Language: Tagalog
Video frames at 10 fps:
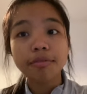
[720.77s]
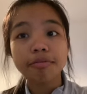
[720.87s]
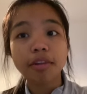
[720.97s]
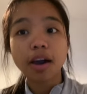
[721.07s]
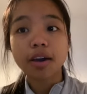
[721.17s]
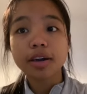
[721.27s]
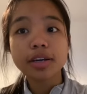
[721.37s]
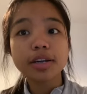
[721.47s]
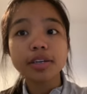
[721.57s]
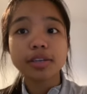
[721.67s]

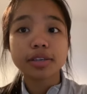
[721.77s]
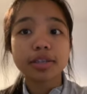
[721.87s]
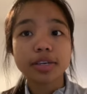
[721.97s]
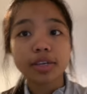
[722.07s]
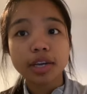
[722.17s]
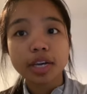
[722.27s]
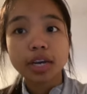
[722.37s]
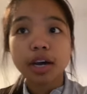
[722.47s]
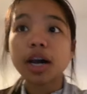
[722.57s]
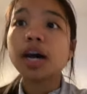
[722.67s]
Vloggers,
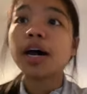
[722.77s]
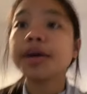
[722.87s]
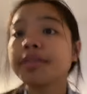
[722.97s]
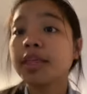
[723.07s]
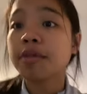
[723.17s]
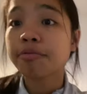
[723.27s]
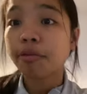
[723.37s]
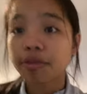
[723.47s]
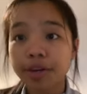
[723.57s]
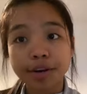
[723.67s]
uh, Team
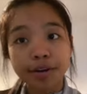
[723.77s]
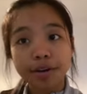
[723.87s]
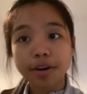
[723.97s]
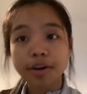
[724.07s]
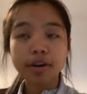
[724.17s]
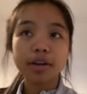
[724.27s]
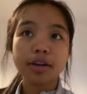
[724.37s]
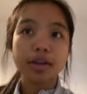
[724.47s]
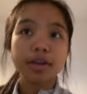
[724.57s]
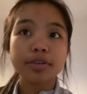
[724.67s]
Foreigner,
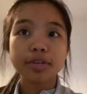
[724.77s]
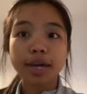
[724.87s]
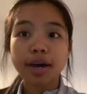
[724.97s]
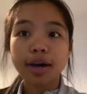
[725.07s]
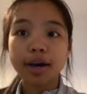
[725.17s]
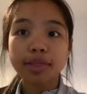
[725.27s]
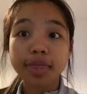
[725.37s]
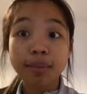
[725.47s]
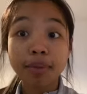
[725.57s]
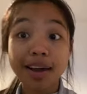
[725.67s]
tsaka
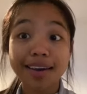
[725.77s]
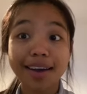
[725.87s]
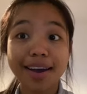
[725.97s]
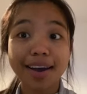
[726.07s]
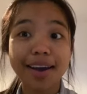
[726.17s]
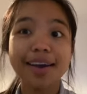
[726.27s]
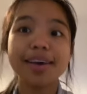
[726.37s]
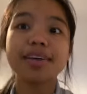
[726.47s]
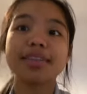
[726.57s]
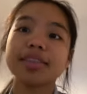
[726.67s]
Team
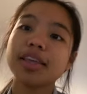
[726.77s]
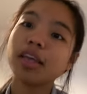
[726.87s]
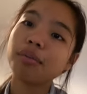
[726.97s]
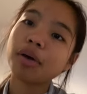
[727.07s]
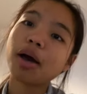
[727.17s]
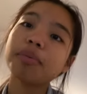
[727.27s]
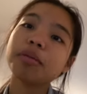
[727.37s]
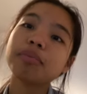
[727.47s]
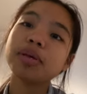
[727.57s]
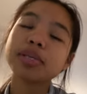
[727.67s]
Langga, Team
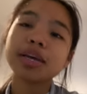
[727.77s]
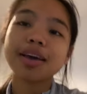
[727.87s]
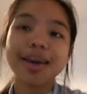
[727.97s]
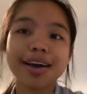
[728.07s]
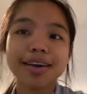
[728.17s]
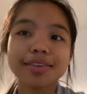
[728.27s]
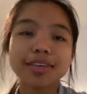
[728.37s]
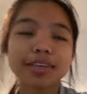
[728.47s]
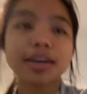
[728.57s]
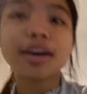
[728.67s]
Kapit Basic guys,
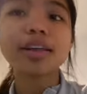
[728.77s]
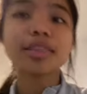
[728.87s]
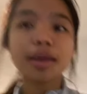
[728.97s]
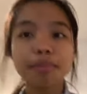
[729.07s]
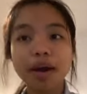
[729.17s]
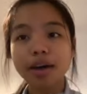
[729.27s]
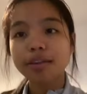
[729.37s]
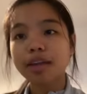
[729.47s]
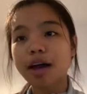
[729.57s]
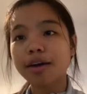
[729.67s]
tsaka Team
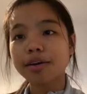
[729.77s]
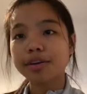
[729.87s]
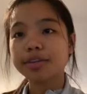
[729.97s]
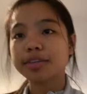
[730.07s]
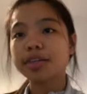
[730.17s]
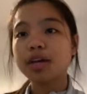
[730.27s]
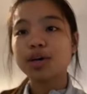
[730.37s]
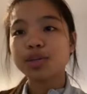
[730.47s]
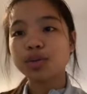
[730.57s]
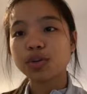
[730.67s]
Agtangers.
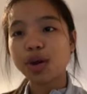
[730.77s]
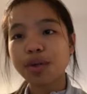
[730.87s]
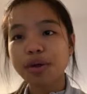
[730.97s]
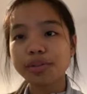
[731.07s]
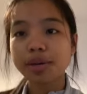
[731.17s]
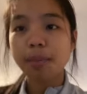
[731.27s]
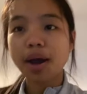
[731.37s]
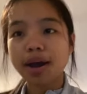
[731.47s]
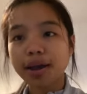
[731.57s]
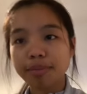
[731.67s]
So shout out sa
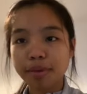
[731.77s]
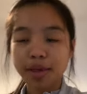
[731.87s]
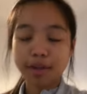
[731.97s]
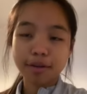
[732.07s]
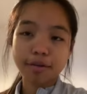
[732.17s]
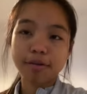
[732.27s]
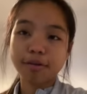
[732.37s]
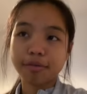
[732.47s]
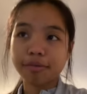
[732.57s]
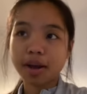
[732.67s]
mga kaibigan
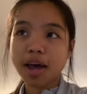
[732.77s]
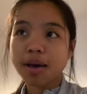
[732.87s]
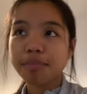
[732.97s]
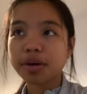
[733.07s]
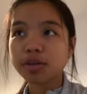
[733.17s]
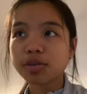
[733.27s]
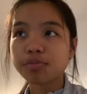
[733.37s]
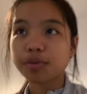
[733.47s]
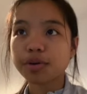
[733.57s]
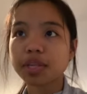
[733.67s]
kong
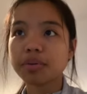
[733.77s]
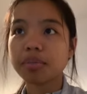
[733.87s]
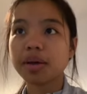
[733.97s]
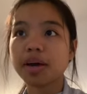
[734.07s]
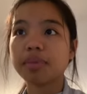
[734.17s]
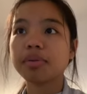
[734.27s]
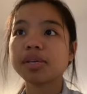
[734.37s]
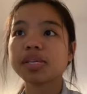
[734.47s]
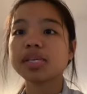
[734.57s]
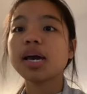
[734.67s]
napaka-supportive
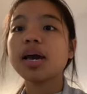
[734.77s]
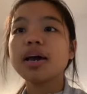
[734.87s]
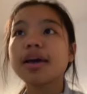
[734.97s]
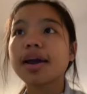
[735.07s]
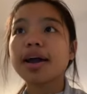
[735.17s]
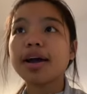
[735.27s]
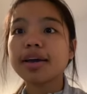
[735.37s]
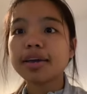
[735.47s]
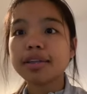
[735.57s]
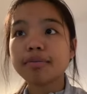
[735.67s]
guys.
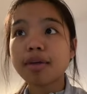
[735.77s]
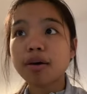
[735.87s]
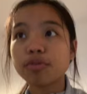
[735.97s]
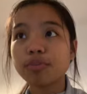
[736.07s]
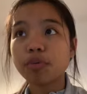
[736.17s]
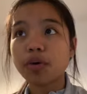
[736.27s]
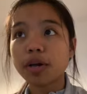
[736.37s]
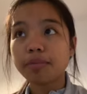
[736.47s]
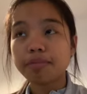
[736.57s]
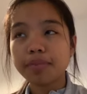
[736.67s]
Kahit ako po
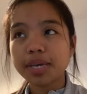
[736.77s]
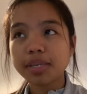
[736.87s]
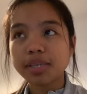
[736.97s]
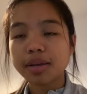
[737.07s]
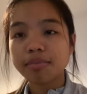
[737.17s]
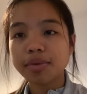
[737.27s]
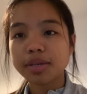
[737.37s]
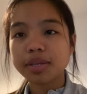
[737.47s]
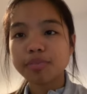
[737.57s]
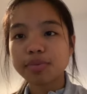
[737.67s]
ay
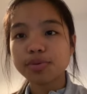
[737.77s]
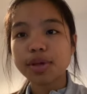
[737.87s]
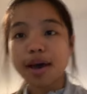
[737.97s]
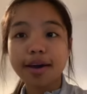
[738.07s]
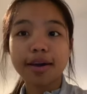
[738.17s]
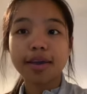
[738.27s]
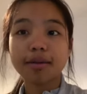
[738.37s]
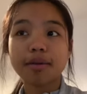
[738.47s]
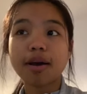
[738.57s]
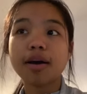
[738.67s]
busy-busy po sa
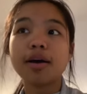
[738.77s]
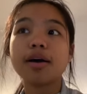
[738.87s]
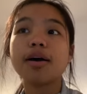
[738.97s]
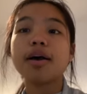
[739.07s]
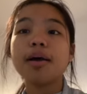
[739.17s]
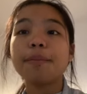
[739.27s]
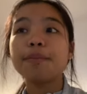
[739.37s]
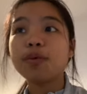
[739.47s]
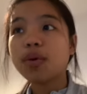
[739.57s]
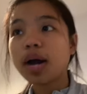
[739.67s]
aking uh,
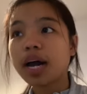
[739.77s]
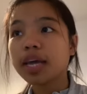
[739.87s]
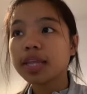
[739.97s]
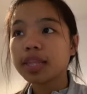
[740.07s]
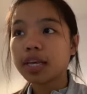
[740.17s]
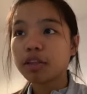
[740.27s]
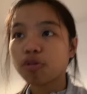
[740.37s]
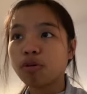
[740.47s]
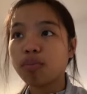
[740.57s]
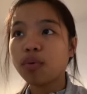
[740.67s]
buhay
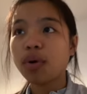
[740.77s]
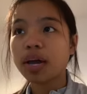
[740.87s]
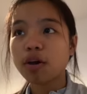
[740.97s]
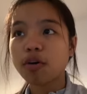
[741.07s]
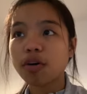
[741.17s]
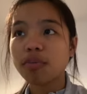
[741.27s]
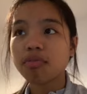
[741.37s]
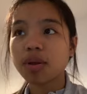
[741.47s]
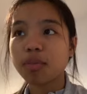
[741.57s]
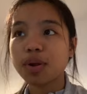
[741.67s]
dito, buhay
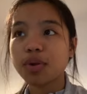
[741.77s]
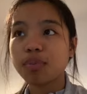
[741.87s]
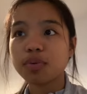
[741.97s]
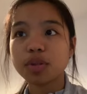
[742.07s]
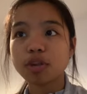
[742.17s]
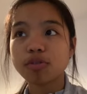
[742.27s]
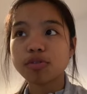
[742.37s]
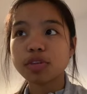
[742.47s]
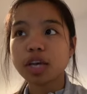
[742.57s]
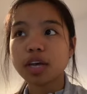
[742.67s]
OFW po dito
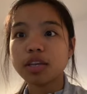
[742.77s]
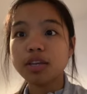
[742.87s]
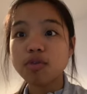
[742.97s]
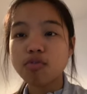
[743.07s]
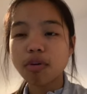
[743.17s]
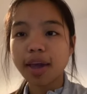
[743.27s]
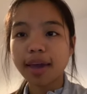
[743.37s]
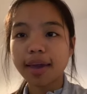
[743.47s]
sa UK.